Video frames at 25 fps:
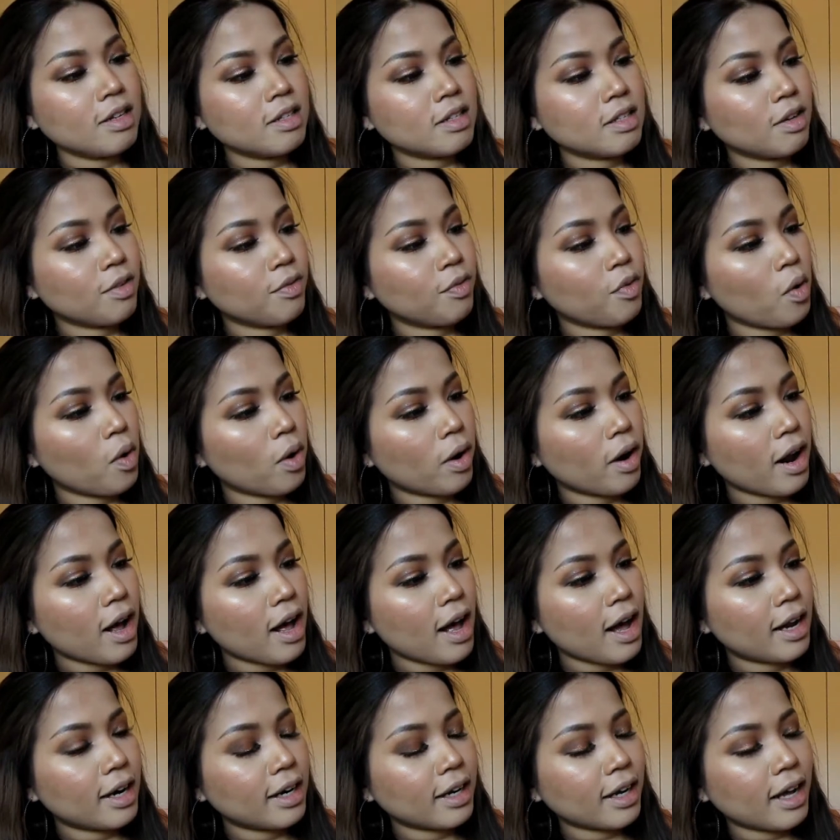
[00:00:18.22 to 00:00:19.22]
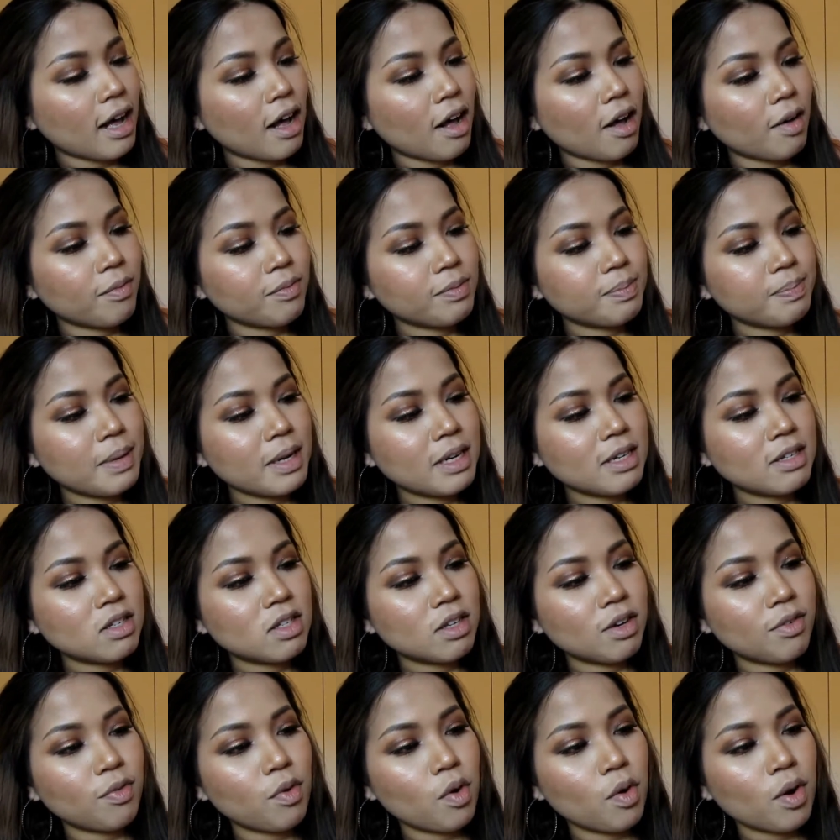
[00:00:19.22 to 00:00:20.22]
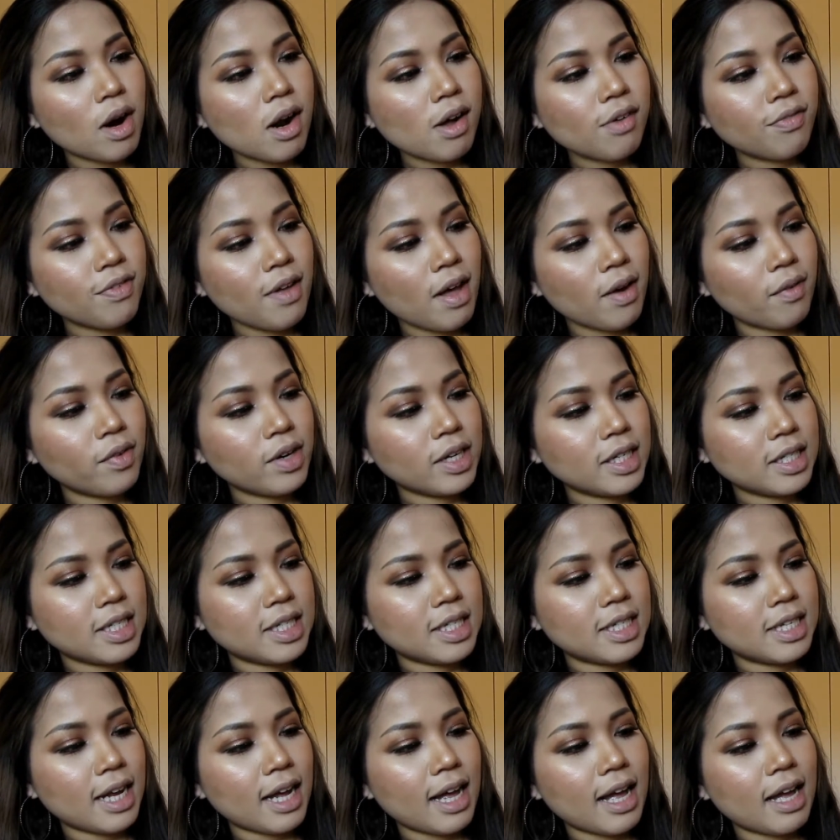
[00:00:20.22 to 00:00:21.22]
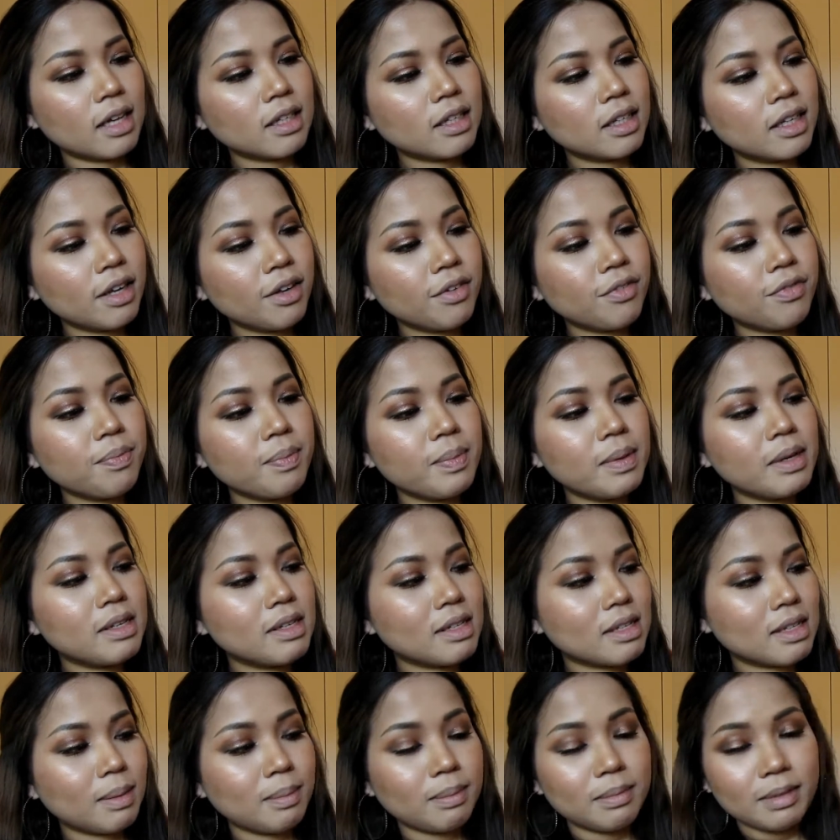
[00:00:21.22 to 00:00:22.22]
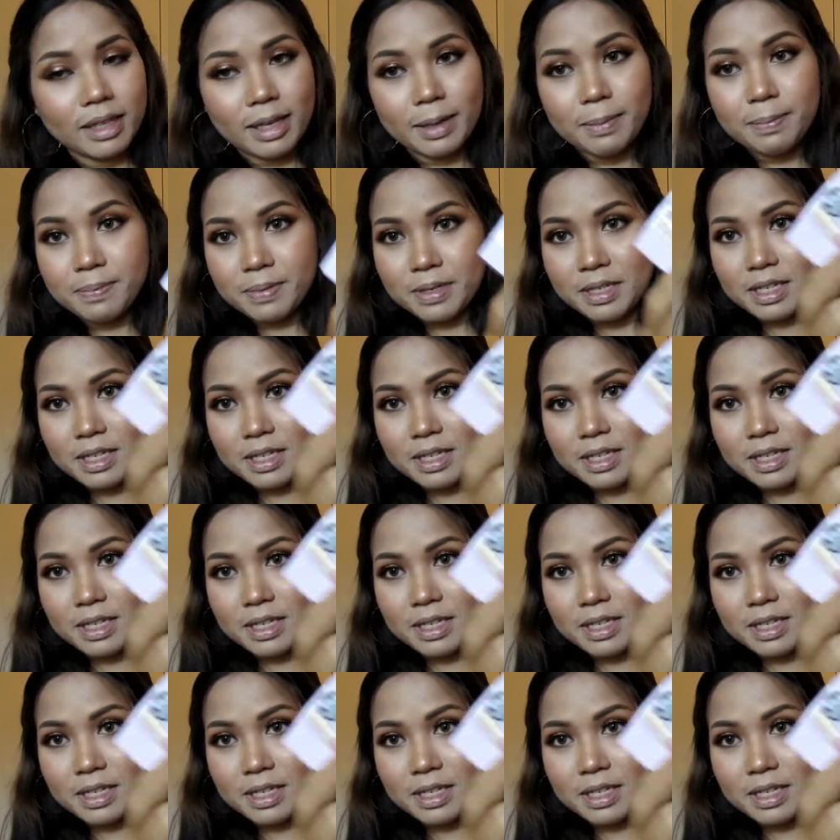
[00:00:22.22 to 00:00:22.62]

Sephora นะคะเป็น Sephora Favorites นะคะ Give Me Some Lips